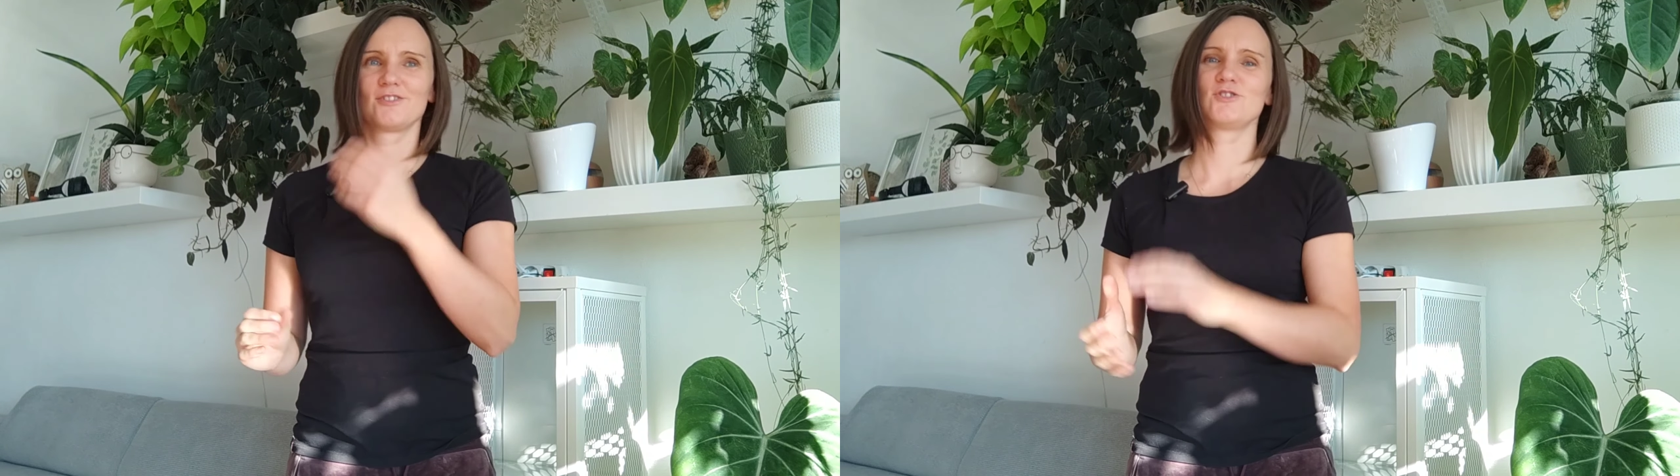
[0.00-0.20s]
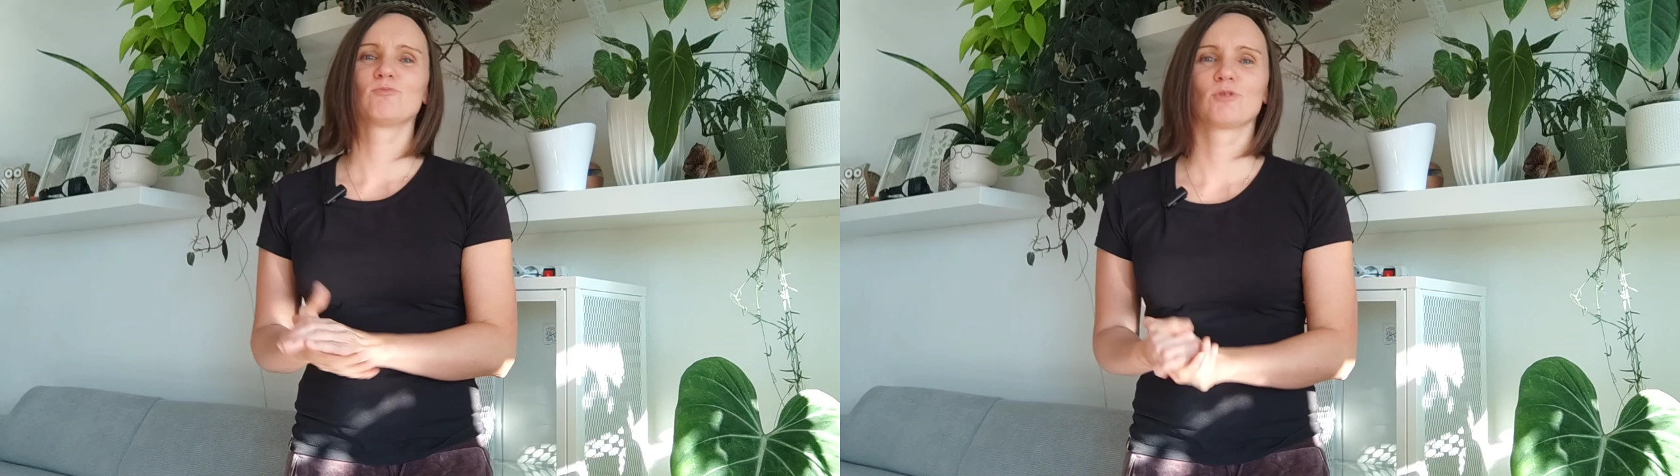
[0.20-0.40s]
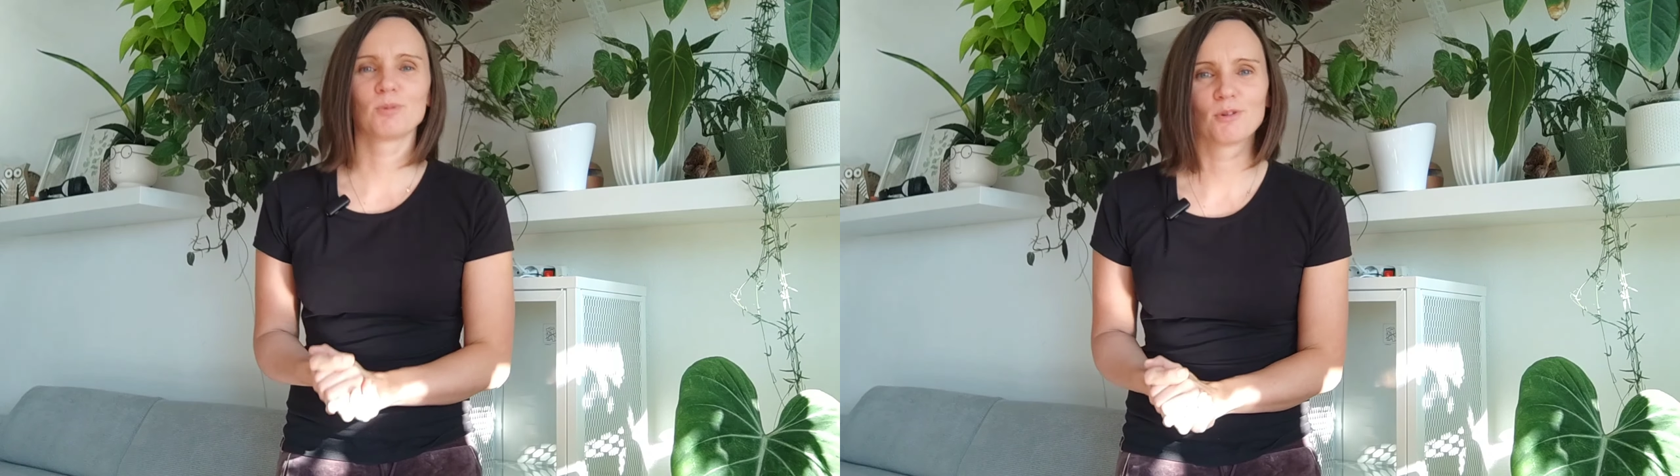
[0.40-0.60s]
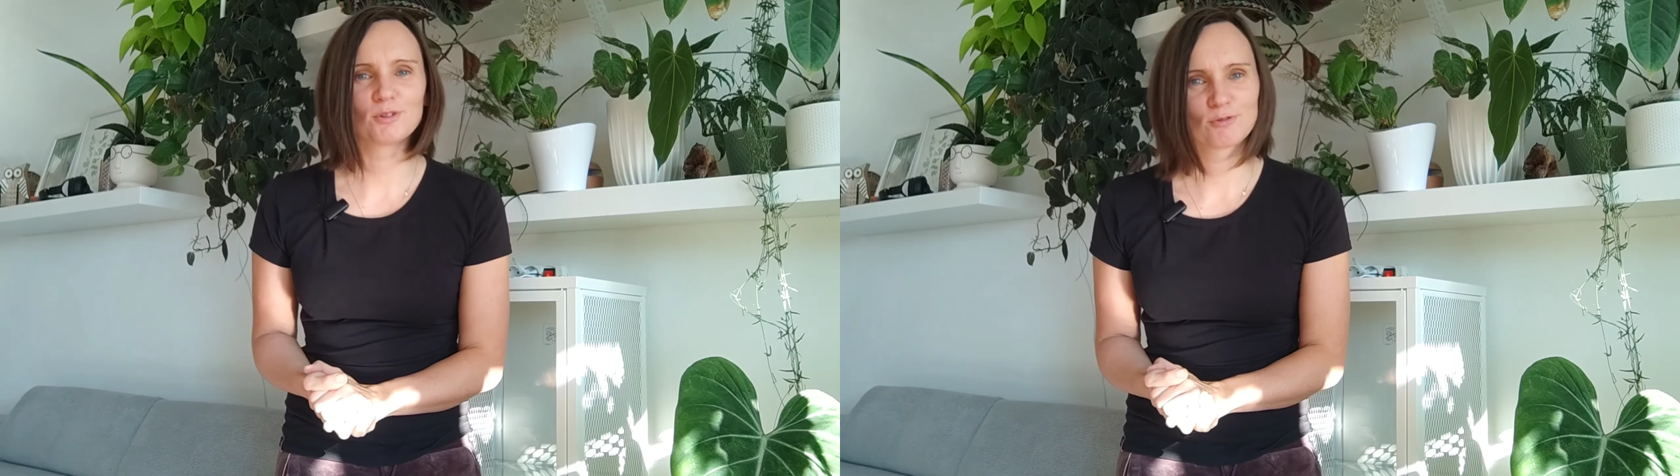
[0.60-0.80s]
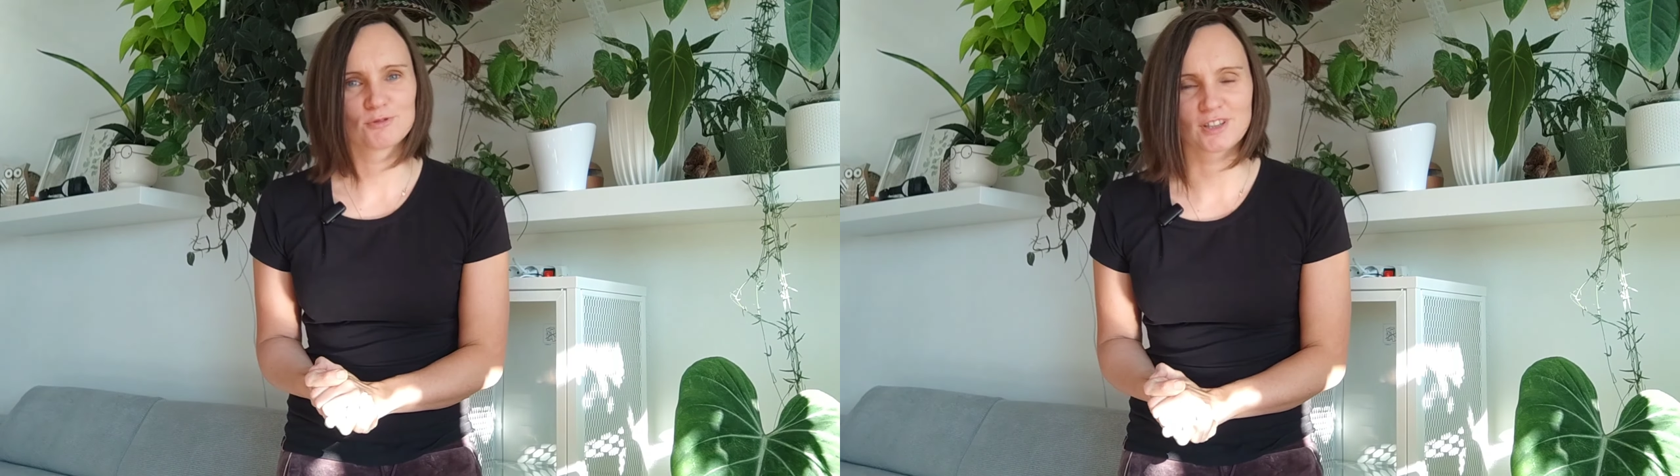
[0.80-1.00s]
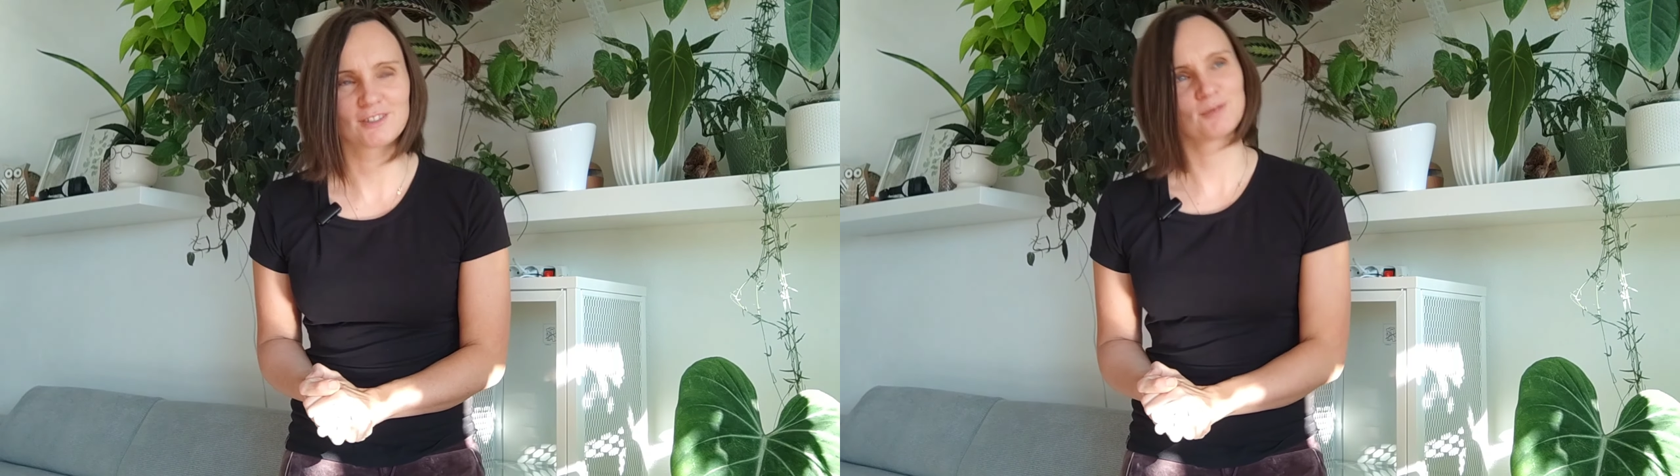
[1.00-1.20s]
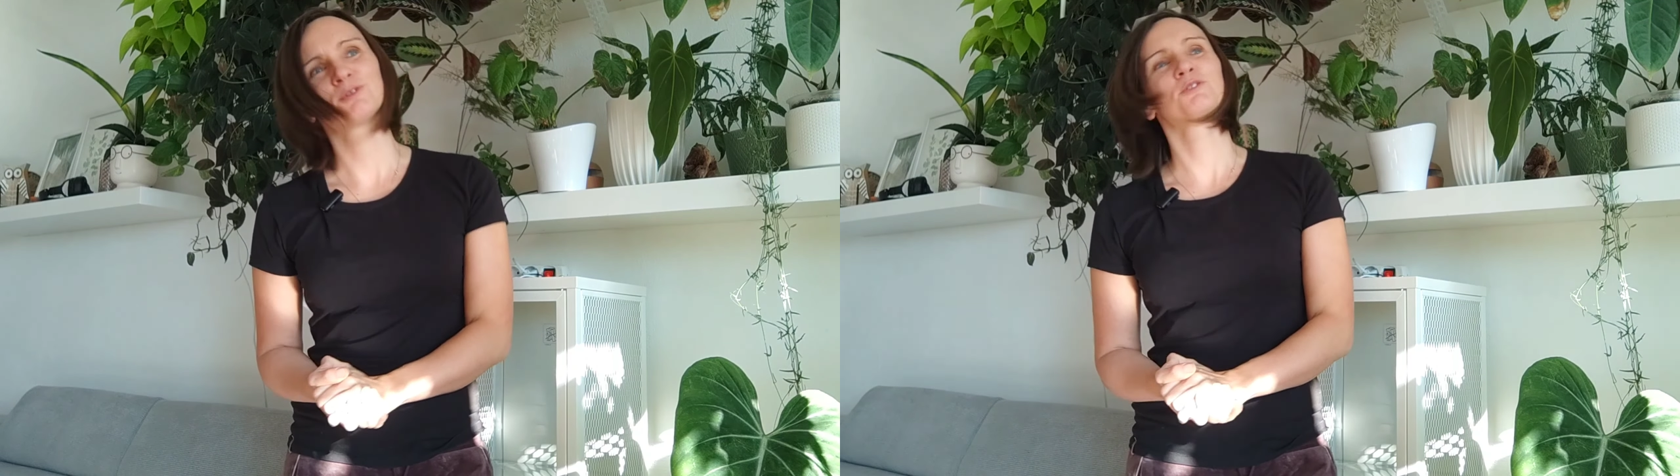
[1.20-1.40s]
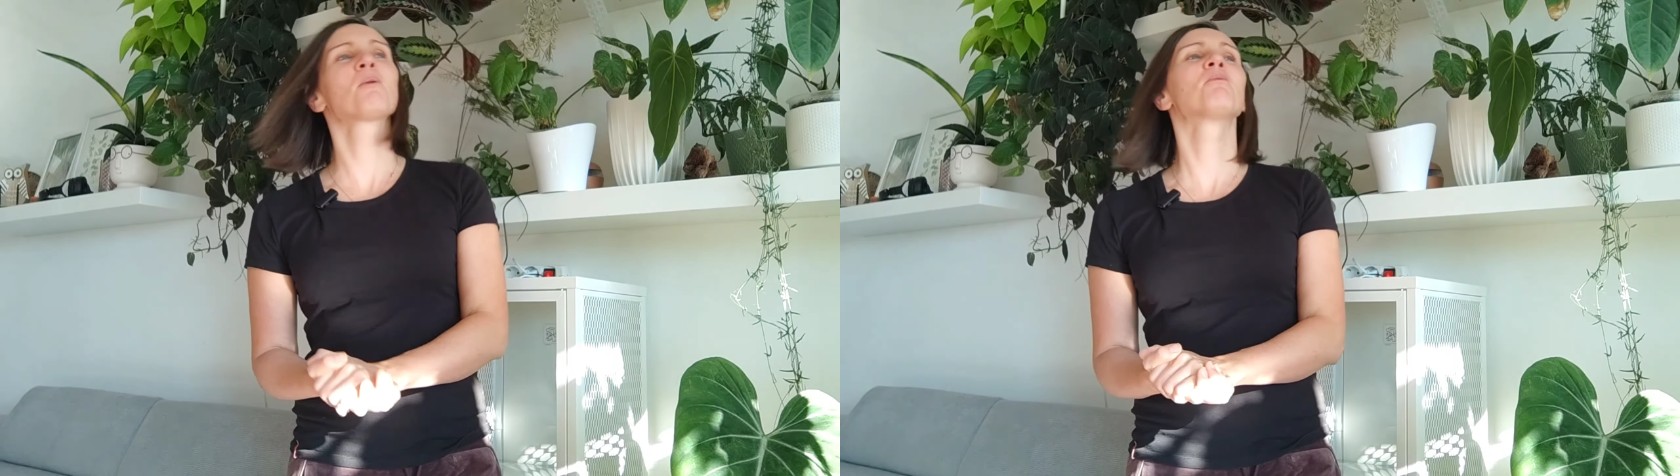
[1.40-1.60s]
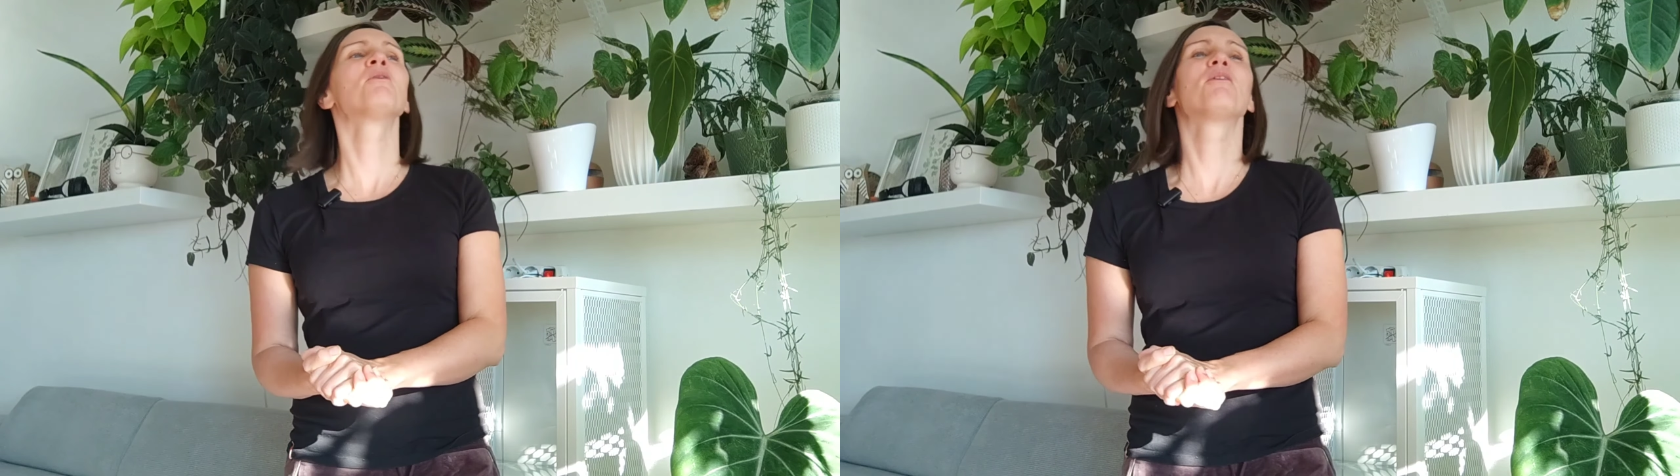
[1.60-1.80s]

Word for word: zimno było, to uciekliśmy do domu.